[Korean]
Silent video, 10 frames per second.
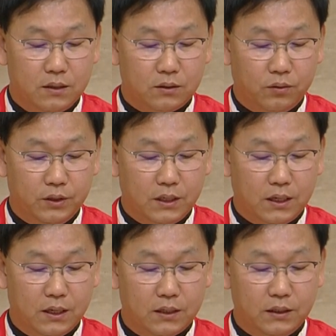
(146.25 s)

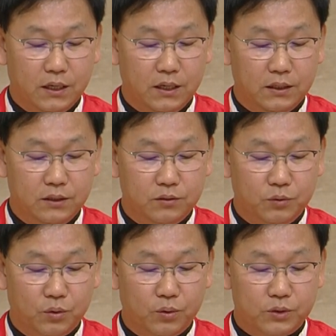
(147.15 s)
너희가 내
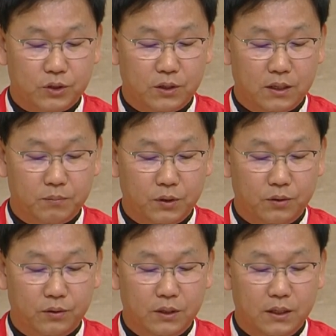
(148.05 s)
이름으로
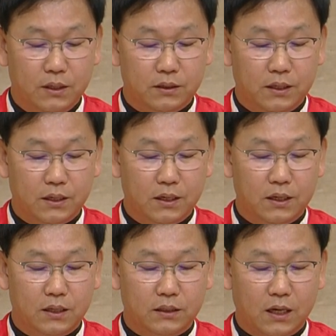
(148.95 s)
청하면
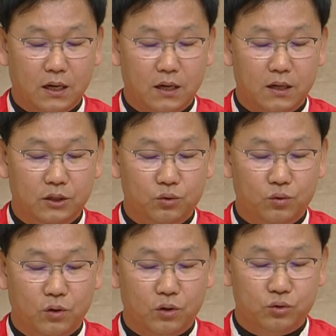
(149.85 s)
내가 다
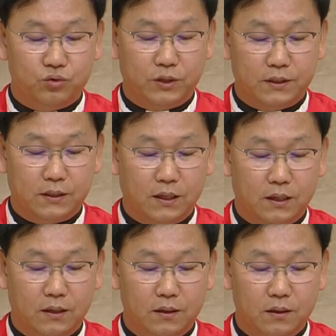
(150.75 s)
이루어 주겠다.